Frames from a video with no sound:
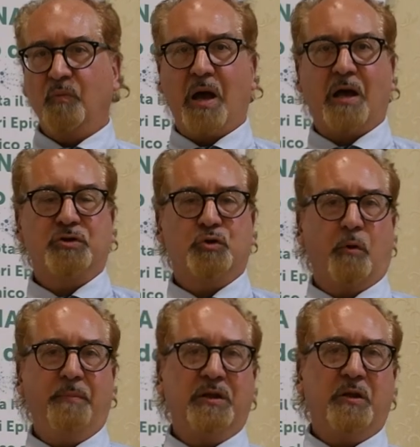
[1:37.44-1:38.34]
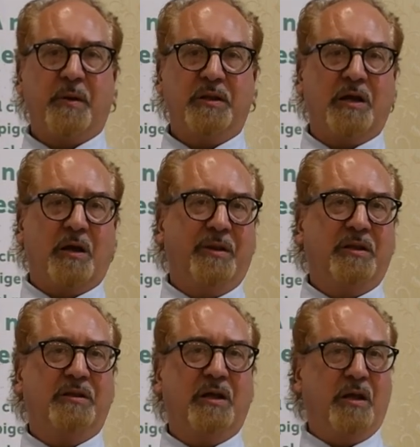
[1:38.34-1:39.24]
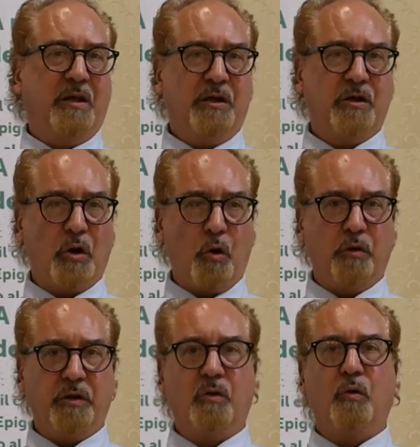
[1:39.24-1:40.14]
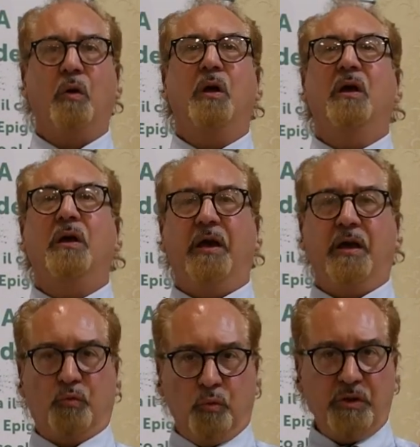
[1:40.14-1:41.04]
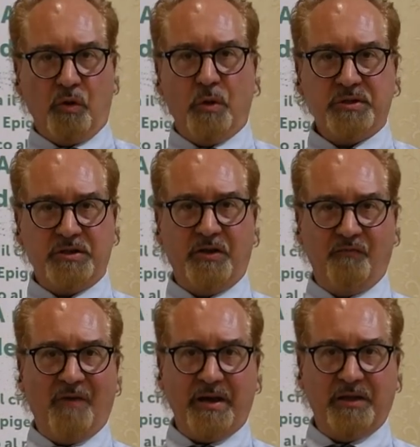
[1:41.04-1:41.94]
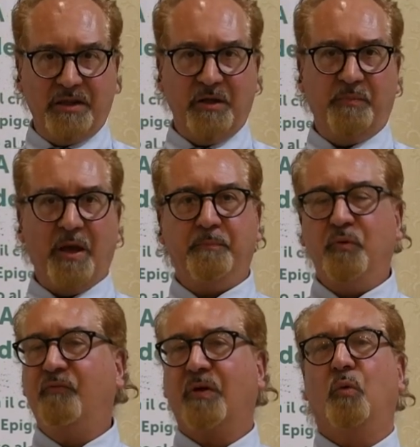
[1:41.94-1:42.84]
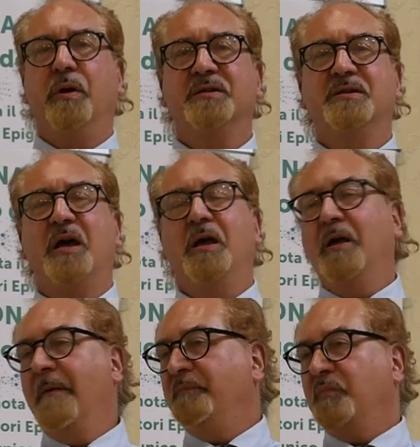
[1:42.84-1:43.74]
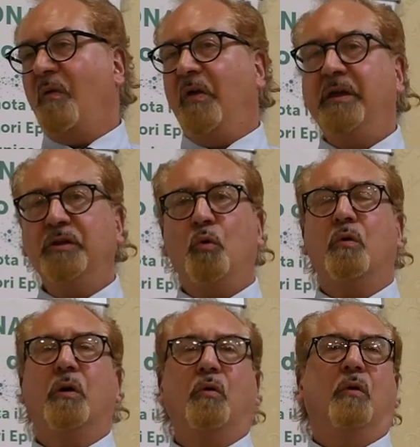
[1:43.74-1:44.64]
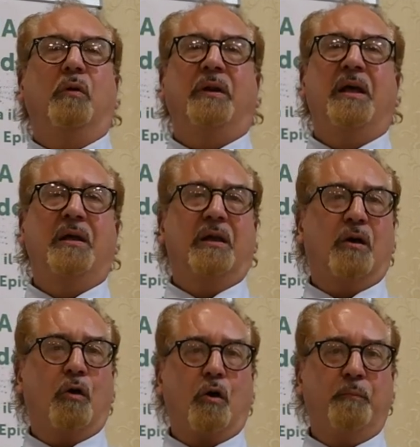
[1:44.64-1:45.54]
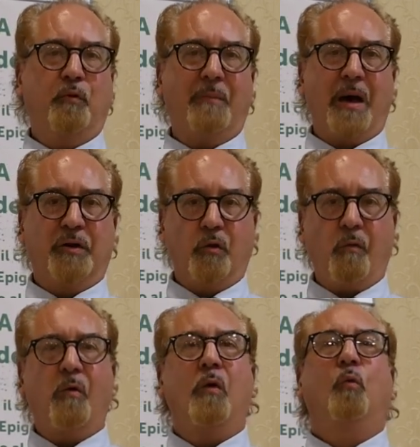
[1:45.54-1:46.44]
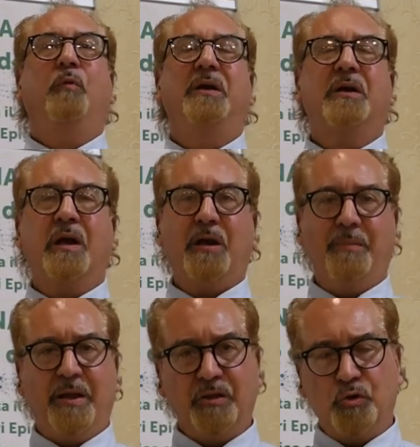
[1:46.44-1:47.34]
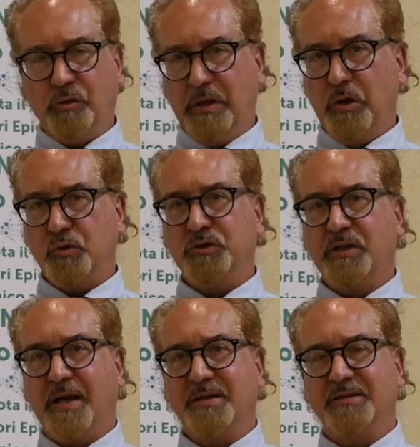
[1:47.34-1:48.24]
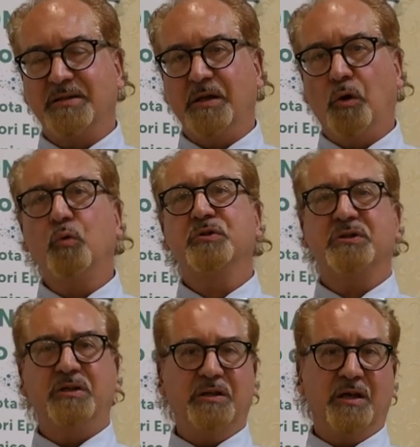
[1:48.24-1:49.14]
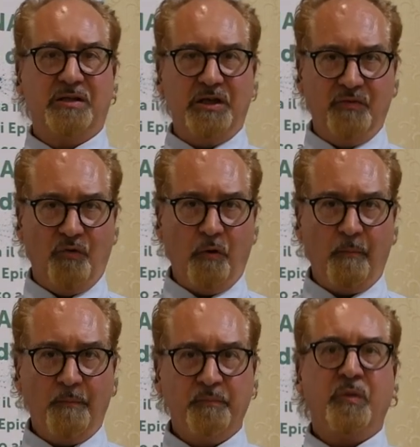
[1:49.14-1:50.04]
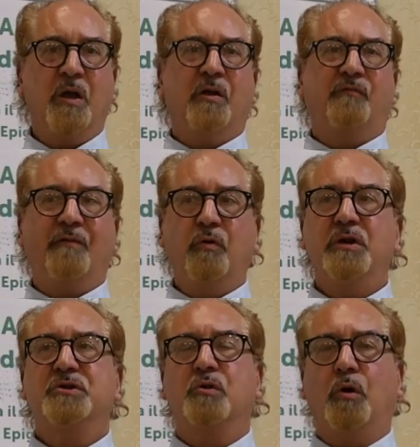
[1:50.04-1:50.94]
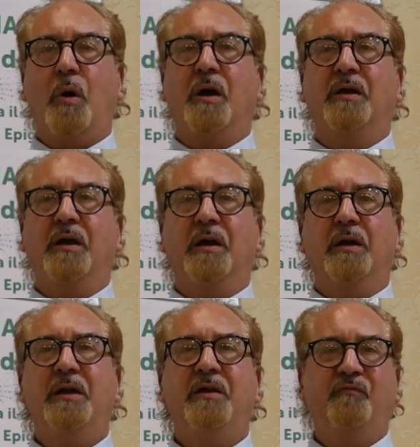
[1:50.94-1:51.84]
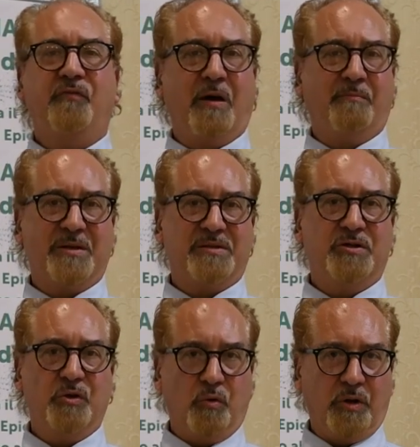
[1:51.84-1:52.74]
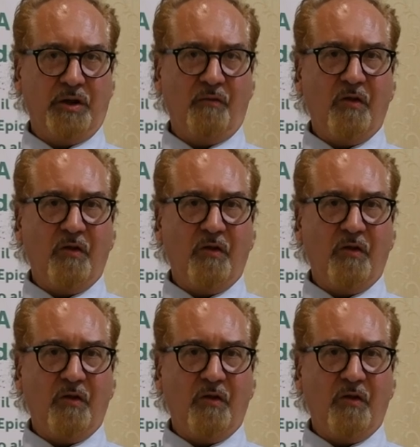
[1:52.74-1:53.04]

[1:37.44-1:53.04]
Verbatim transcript: assorbiti praticamente in cronico e tutti questi vari tipi a più frequenza inducono nel corpo umano un incremento dello stress ossidativo, favoriscono anche l'infiammazione